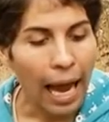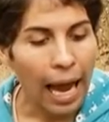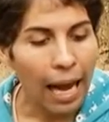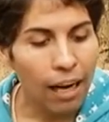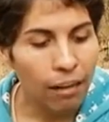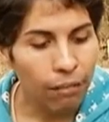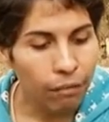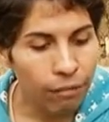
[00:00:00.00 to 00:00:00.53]

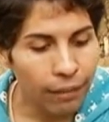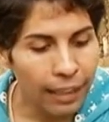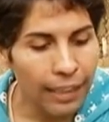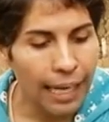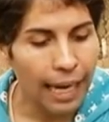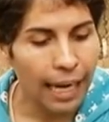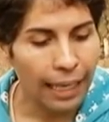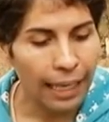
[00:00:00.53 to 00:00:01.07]
al
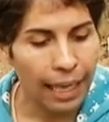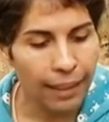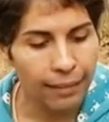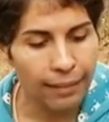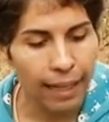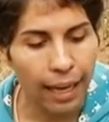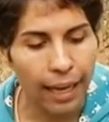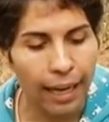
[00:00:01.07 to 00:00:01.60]
fin a la
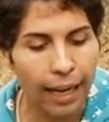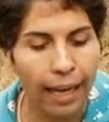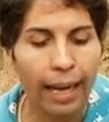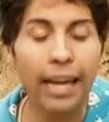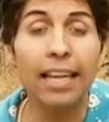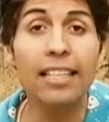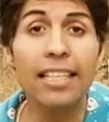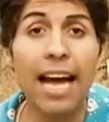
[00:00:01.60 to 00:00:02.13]
casa,
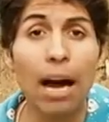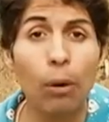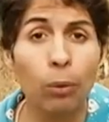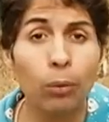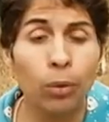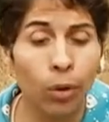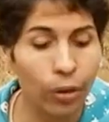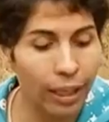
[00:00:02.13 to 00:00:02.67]
ella
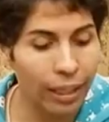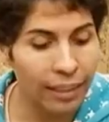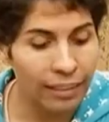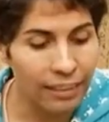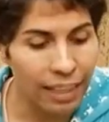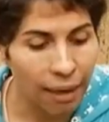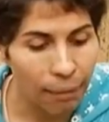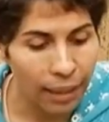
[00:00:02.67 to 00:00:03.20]
aún no
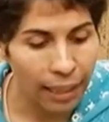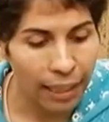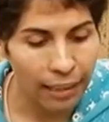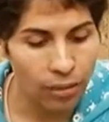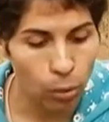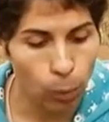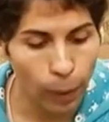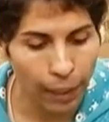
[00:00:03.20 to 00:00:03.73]
regresaba de la
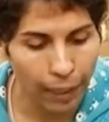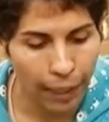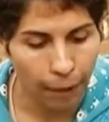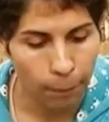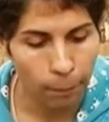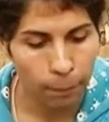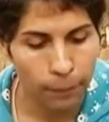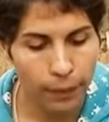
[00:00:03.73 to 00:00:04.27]
escuela.